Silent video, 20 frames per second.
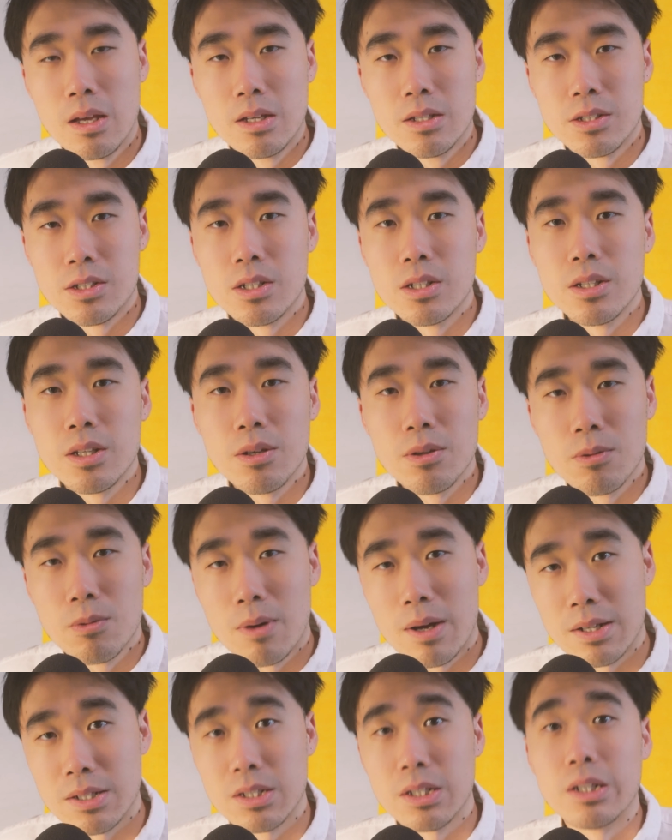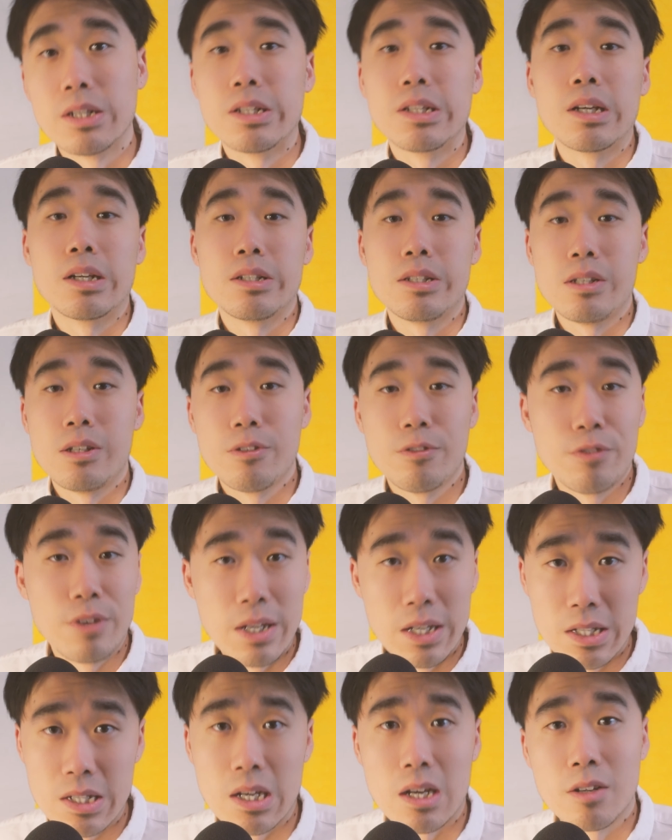其实 z One 这个相机
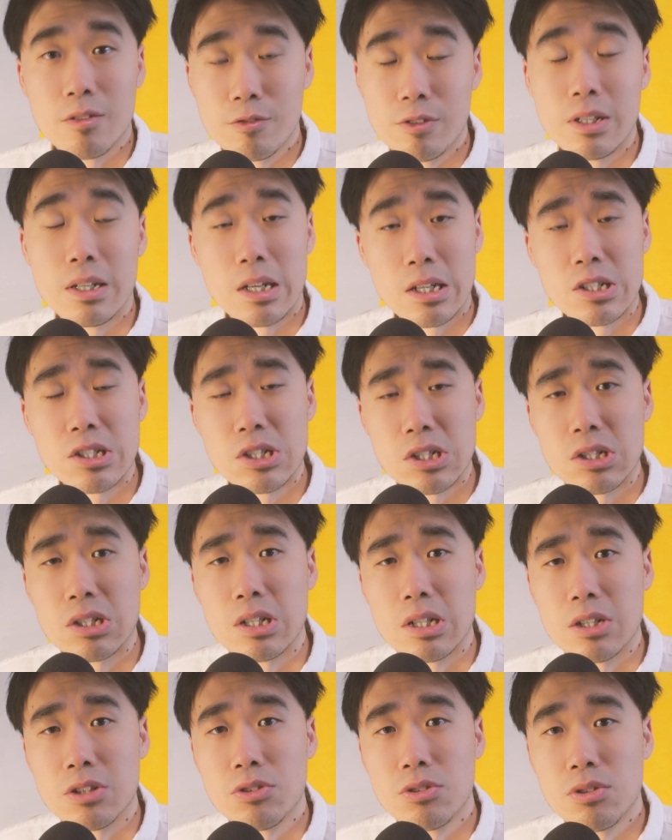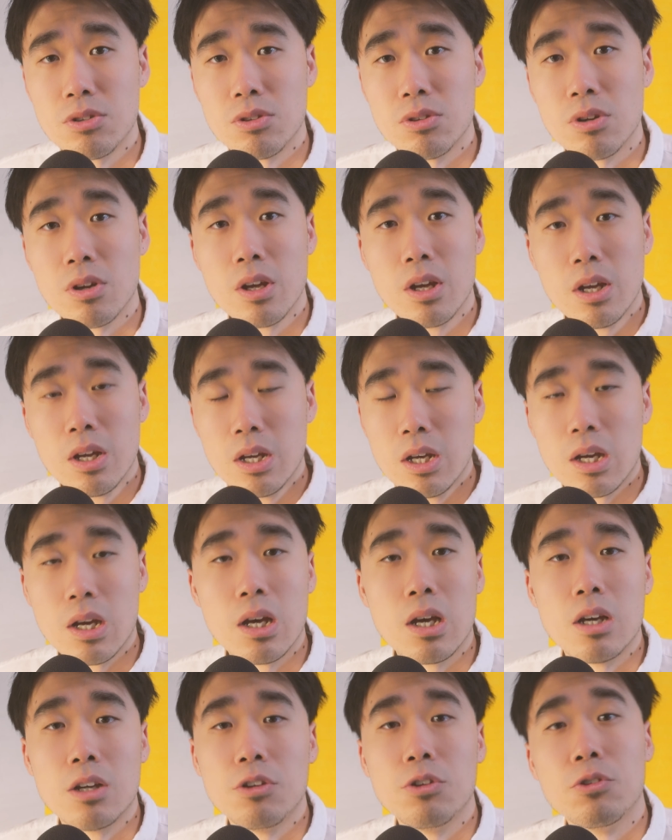非常非常适合去
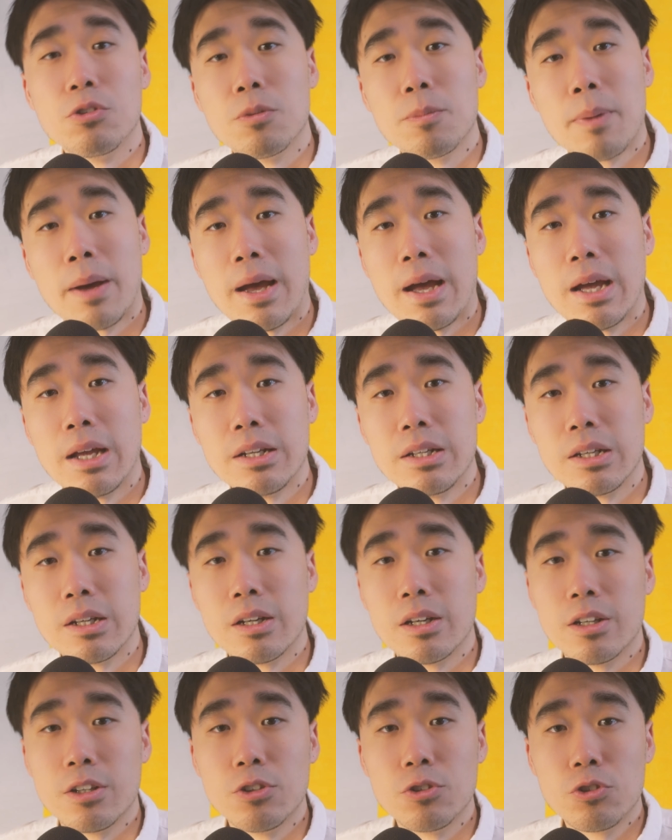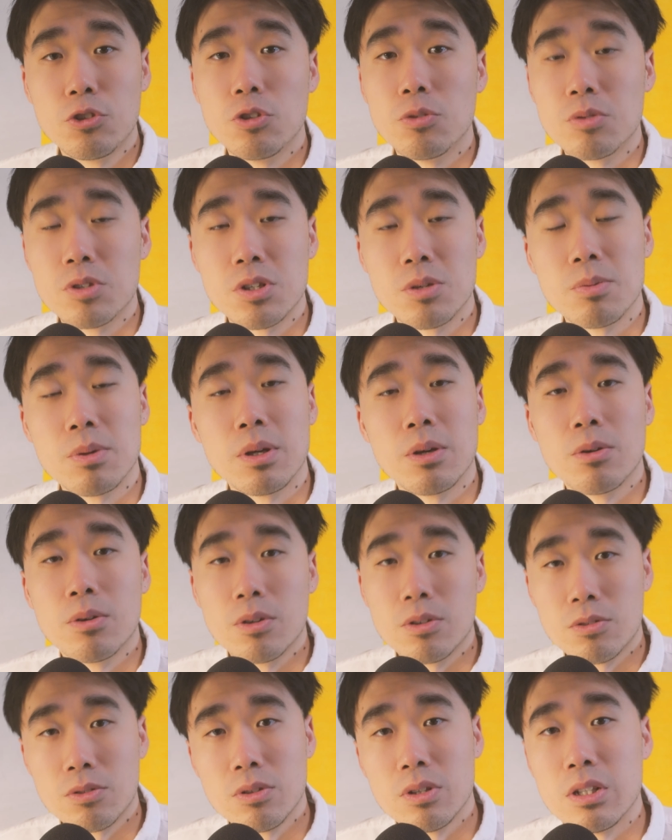啊用于拍这个 YouTube 视频，或
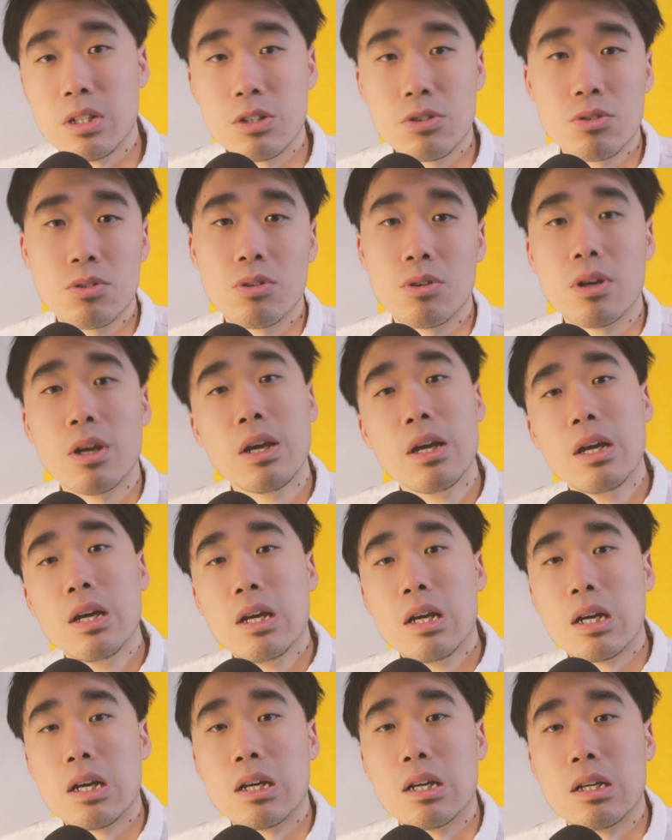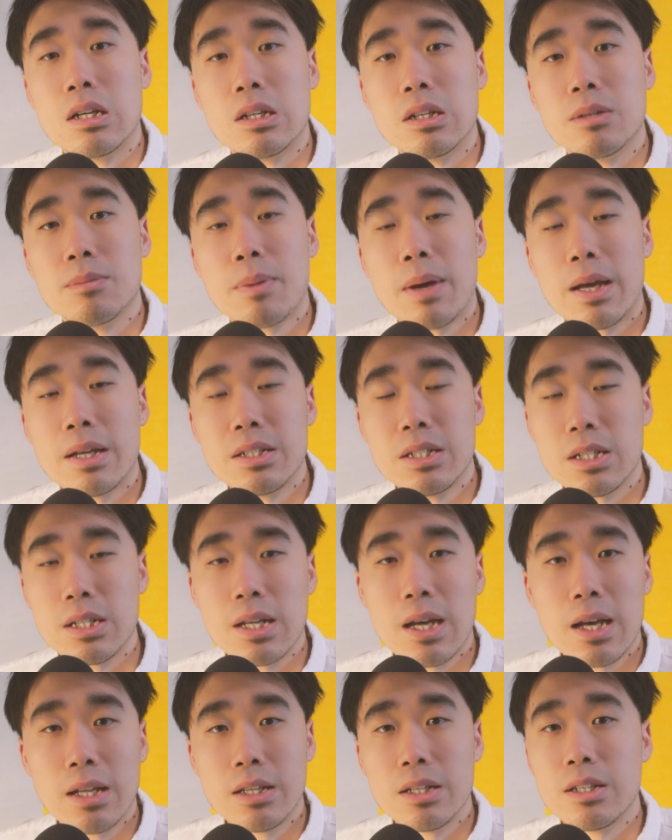者说你去啊拍其
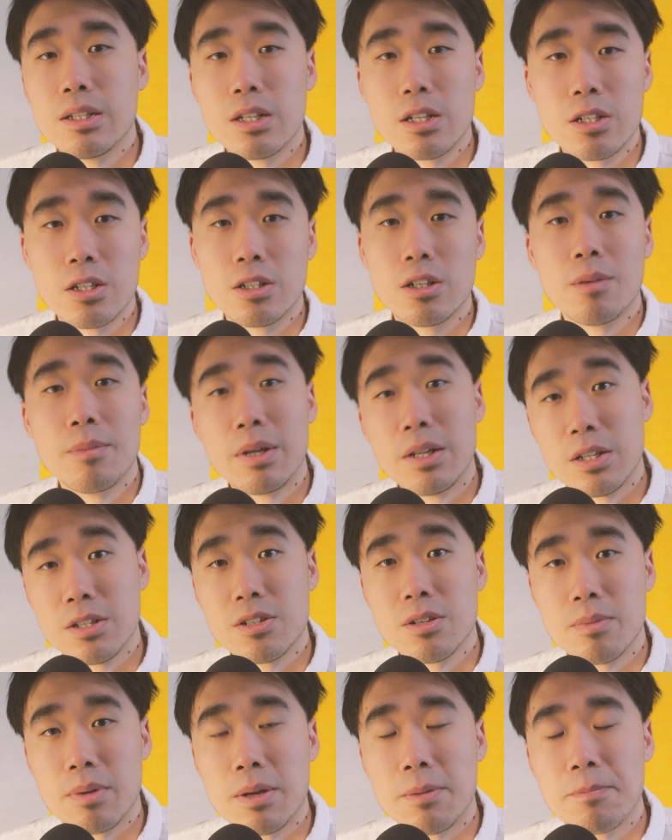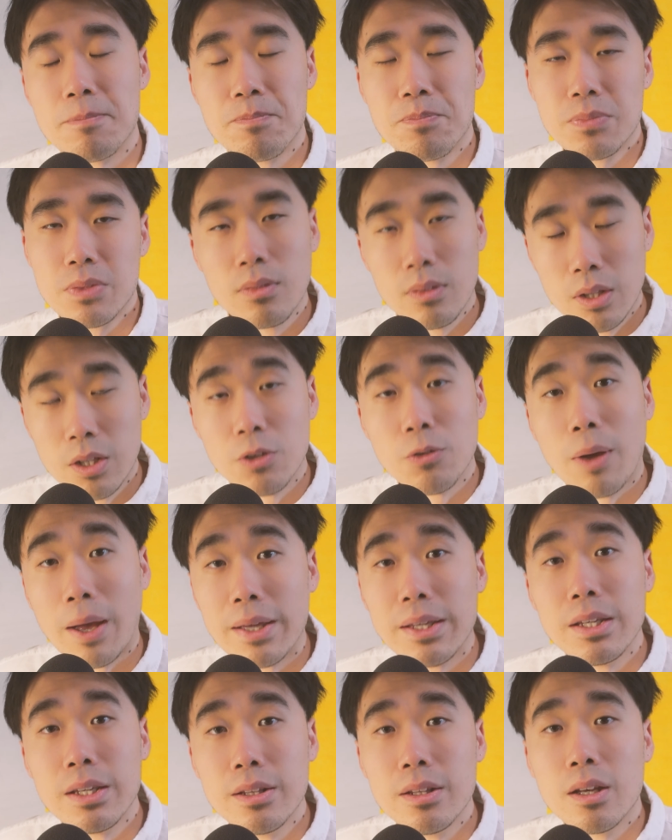他的一些社交媒体视频。那
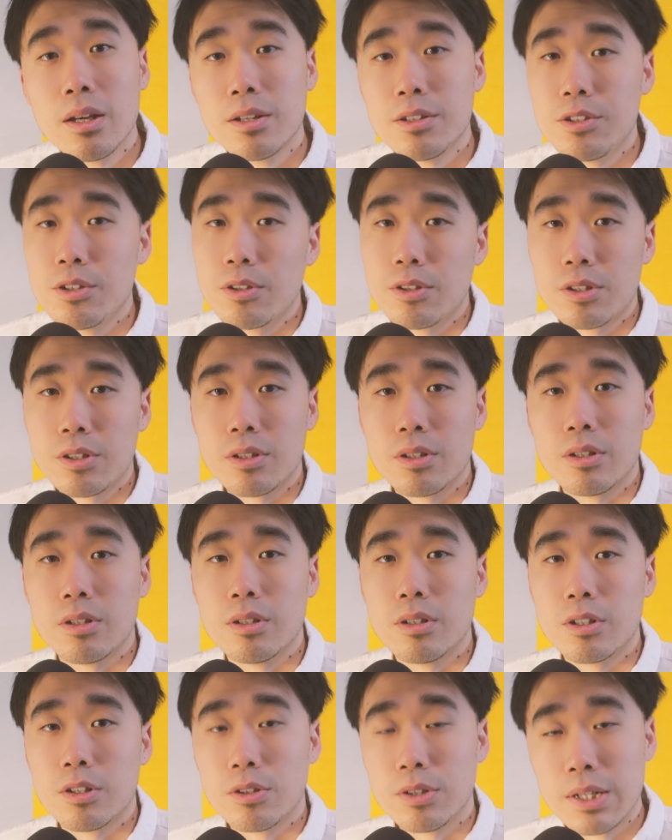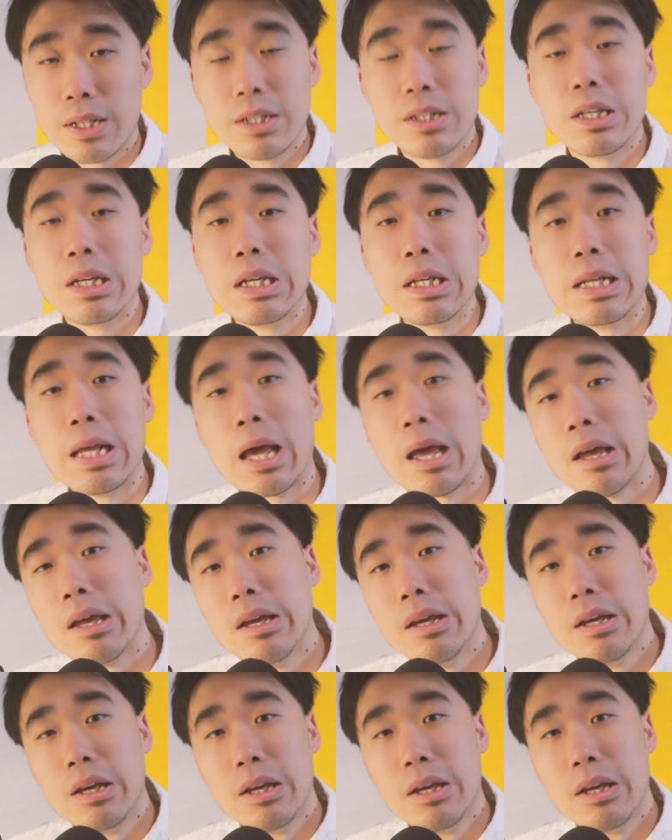原因呢，就是首先第一点